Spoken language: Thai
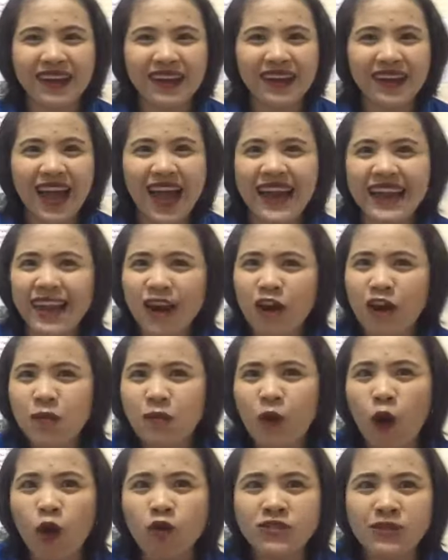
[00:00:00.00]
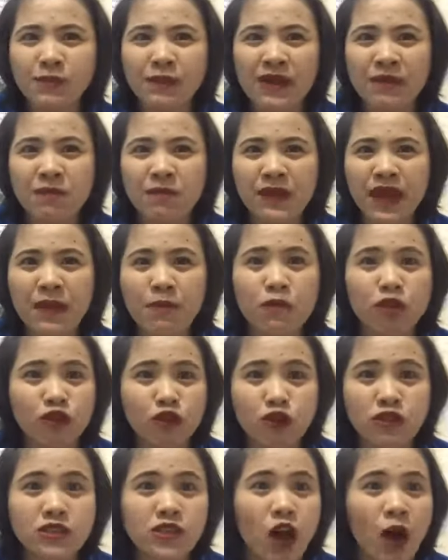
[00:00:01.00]
อันนี้ก็คงจะเป็นแค่บทท
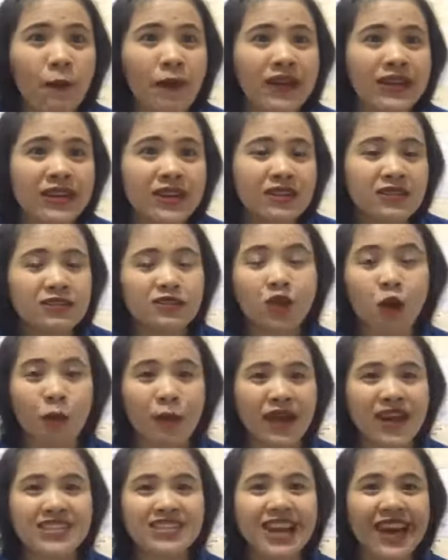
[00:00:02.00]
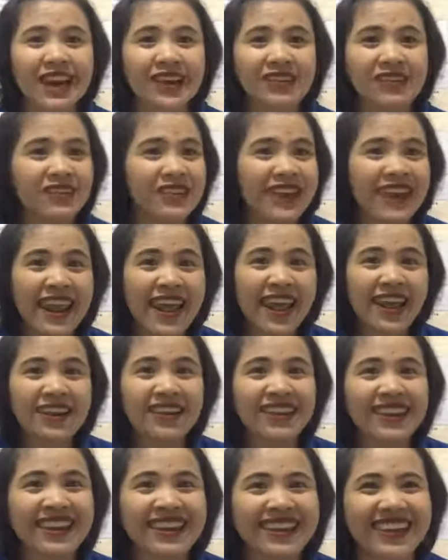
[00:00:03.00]
ดสอบอะไรที่ส่งมาให้ฉันแน่ๆเลย
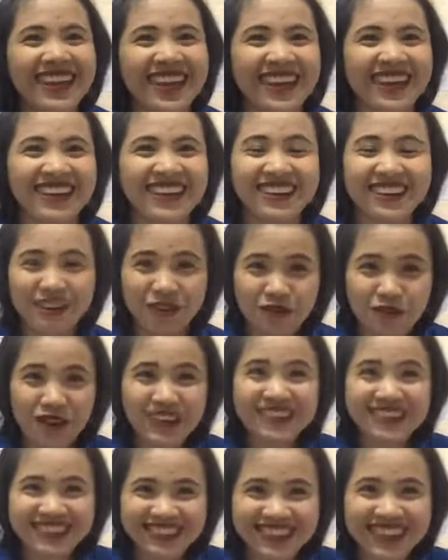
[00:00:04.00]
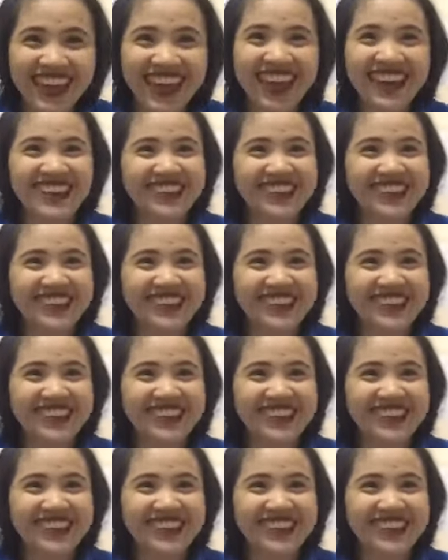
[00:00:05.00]
อะไรเงี้ยคุณก็เนี้ย